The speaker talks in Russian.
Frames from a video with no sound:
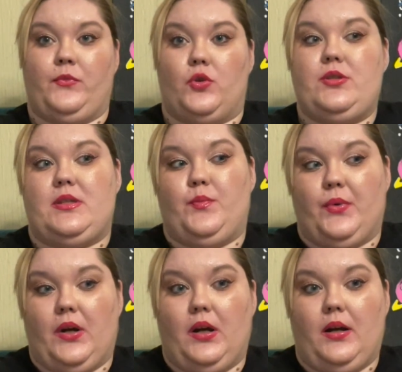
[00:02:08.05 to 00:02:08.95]
то есть,
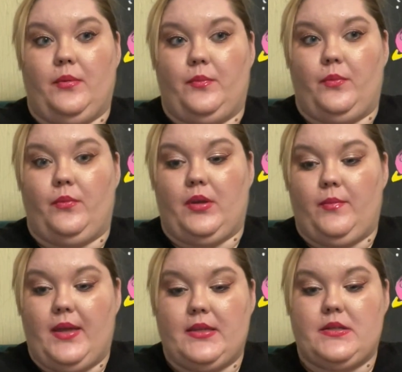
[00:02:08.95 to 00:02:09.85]
типа,
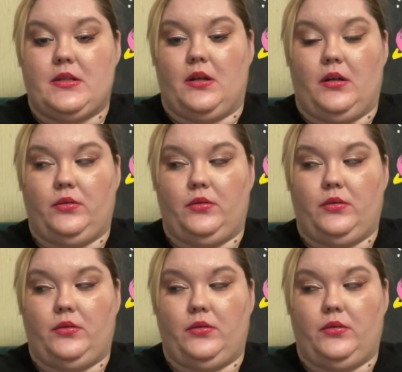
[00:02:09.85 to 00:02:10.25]
иметь э,